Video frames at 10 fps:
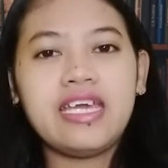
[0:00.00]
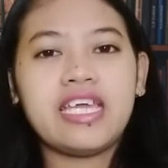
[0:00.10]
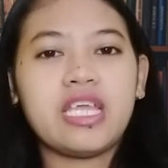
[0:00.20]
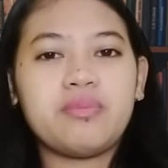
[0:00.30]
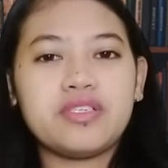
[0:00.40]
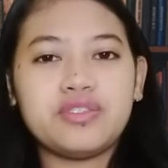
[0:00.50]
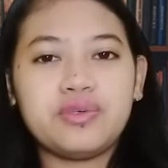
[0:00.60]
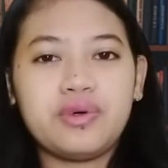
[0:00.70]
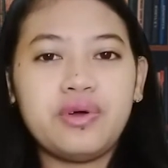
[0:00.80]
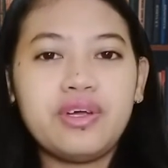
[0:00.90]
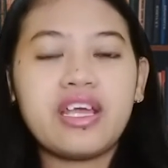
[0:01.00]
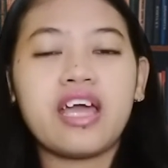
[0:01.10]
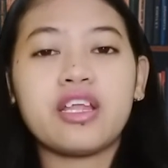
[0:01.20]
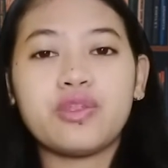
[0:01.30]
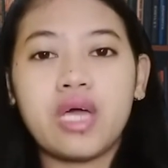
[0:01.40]
Kita bersyukur
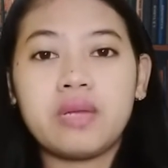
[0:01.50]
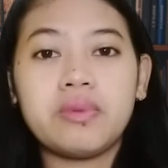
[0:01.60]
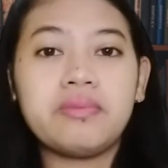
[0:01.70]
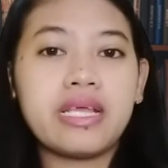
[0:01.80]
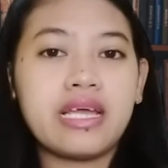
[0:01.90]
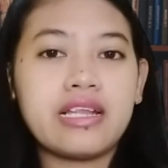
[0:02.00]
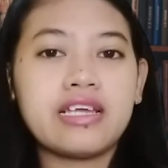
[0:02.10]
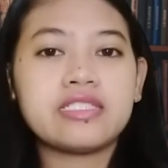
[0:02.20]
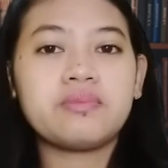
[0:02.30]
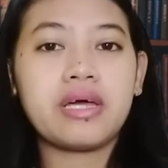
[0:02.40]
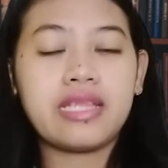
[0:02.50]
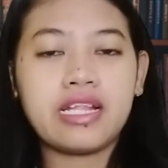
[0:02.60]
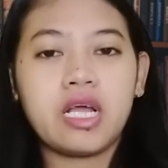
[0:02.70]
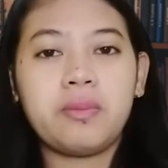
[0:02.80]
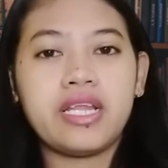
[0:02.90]
karena Tuhan memberikan
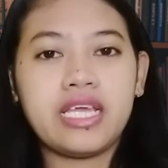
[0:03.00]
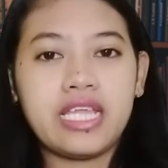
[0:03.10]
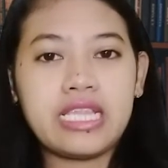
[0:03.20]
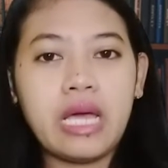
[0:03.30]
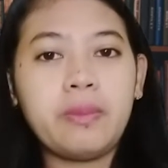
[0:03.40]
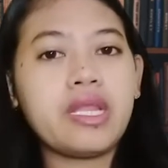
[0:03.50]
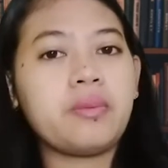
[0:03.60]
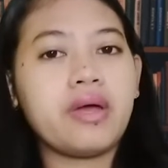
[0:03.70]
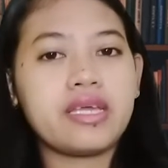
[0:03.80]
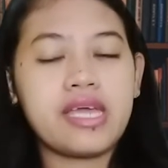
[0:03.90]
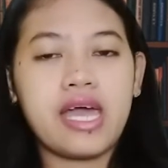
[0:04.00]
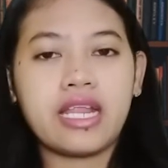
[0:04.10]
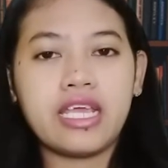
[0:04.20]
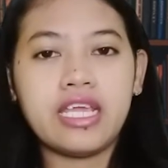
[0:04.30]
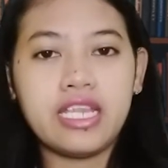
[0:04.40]
kesempatan kepada kita pada pagi
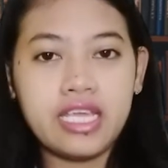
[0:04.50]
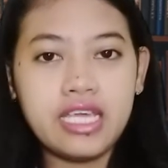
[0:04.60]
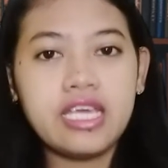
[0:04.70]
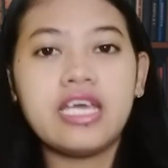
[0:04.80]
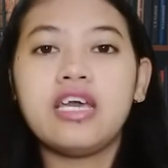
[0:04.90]
hari ini